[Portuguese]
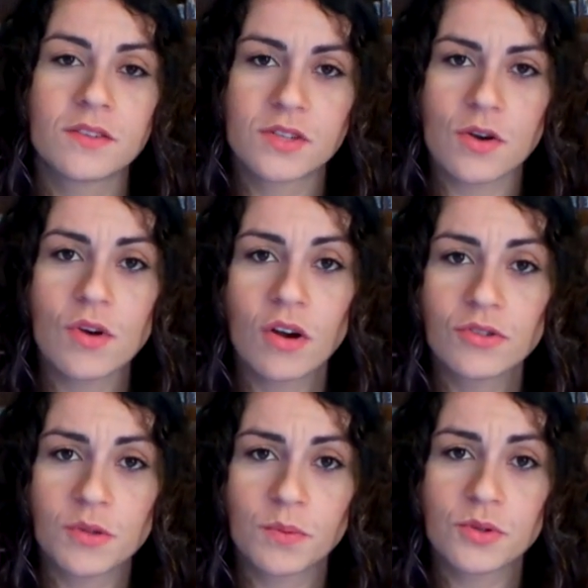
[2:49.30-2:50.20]
Seu
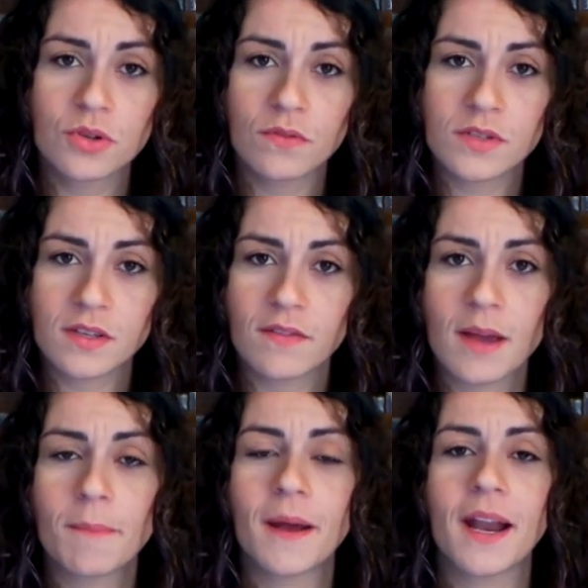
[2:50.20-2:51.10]
cão te puxou, você
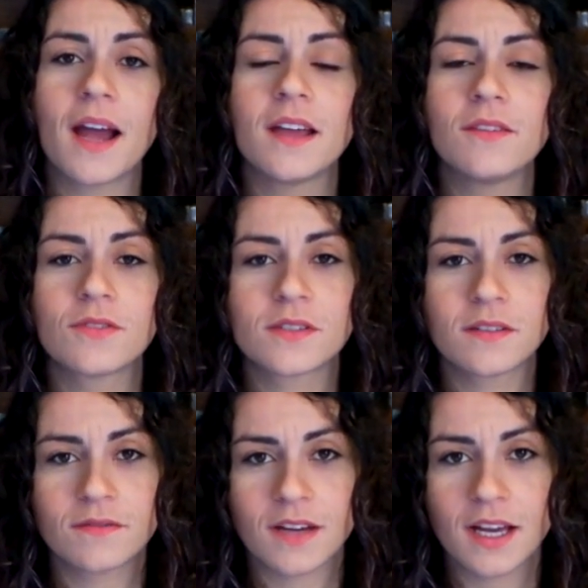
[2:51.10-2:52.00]
vai parar e
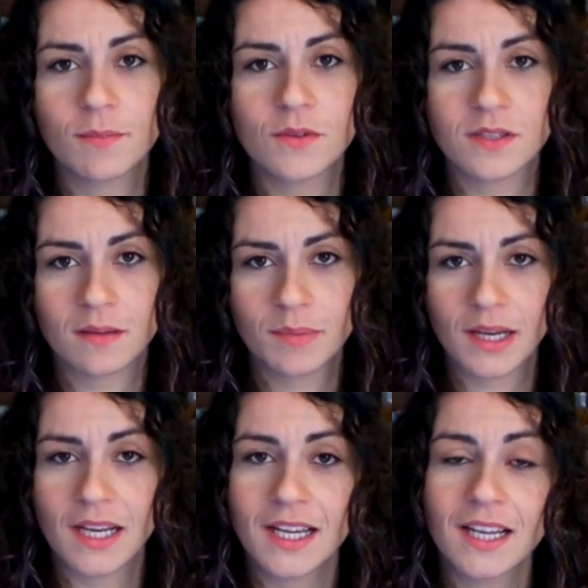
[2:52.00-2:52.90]
você vai mostrar
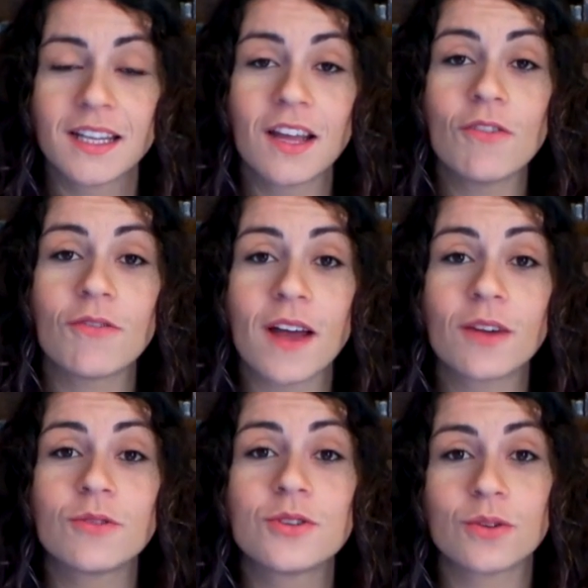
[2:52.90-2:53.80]
para ele que ele não
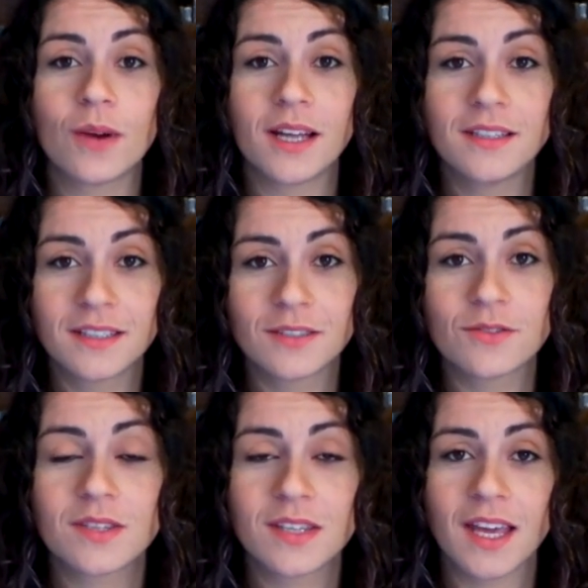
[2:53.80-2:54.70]
vai continuar
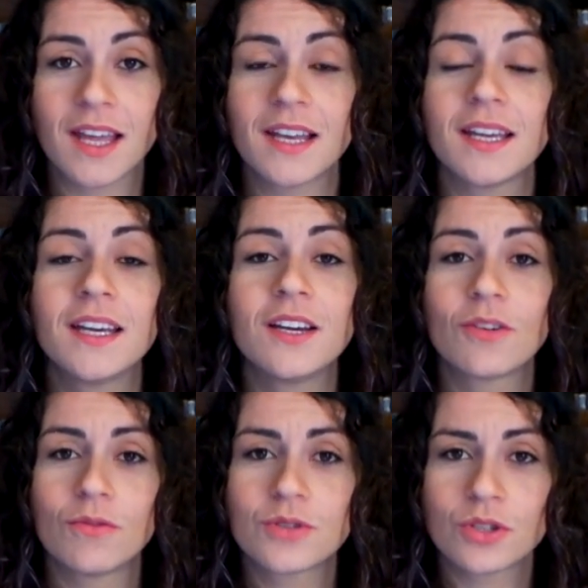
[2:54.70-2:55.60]
andando se ele
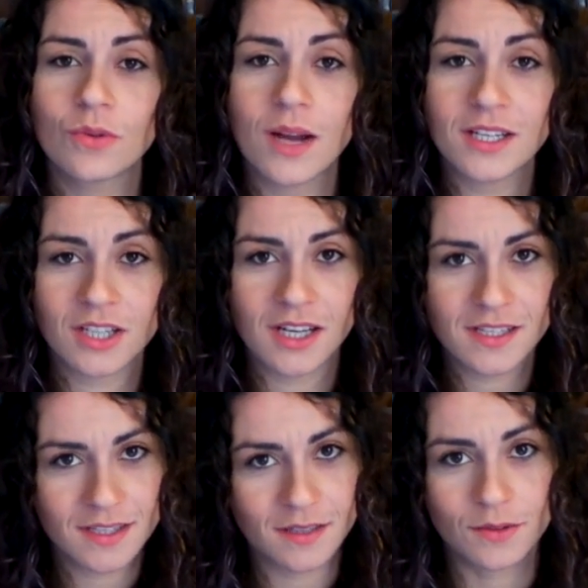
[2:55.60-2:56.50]
continuar te
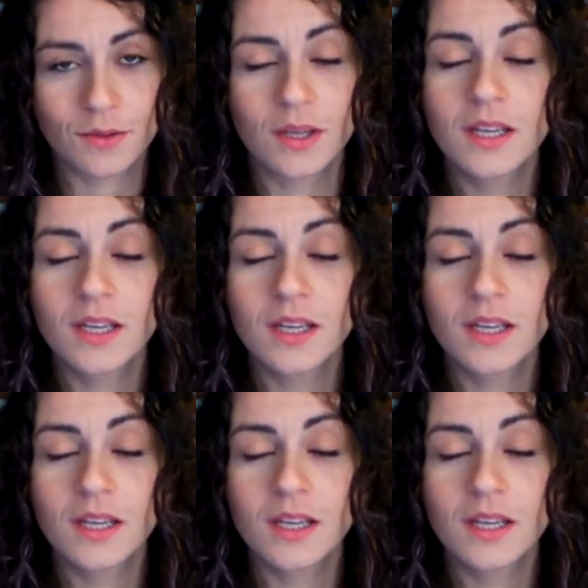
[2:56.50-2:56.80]
arrastando.